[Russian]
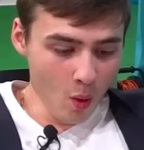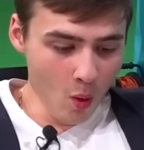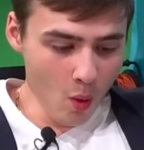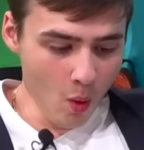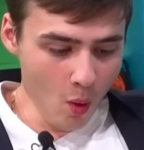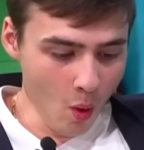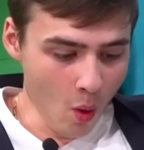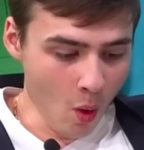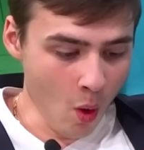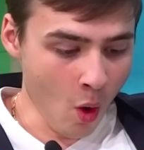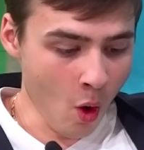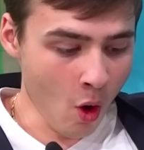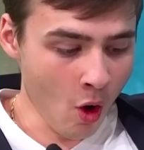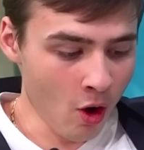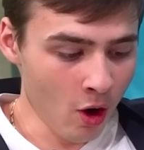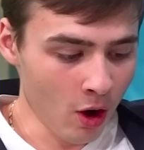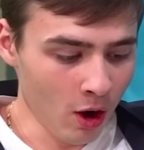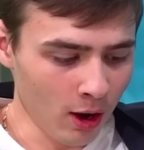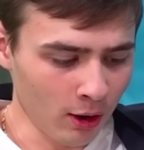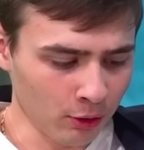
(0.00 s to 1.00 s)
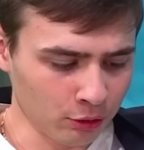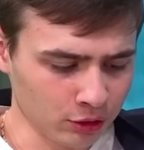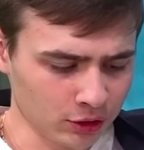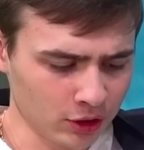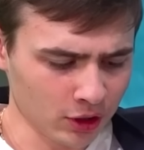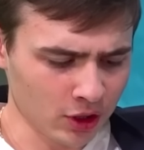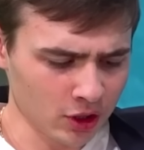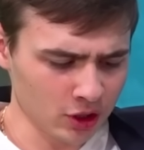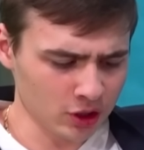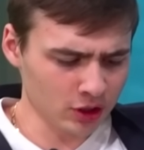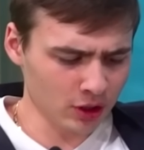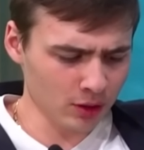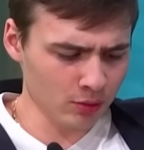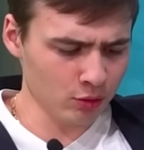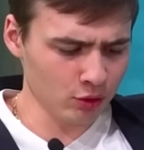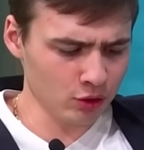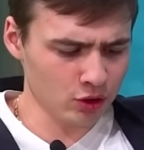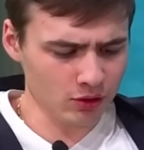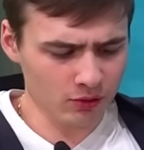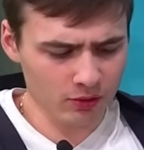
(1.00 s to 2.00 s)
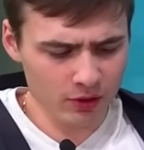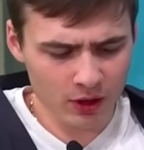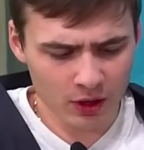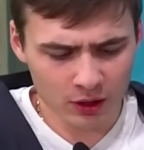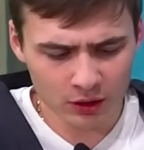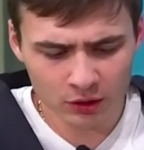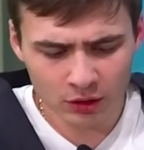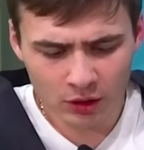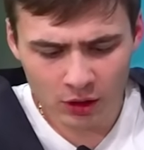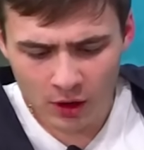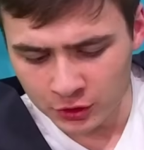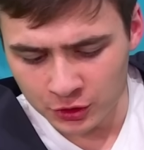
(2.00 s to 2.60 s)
Ох, а вот это, конечно, рабочий вариант.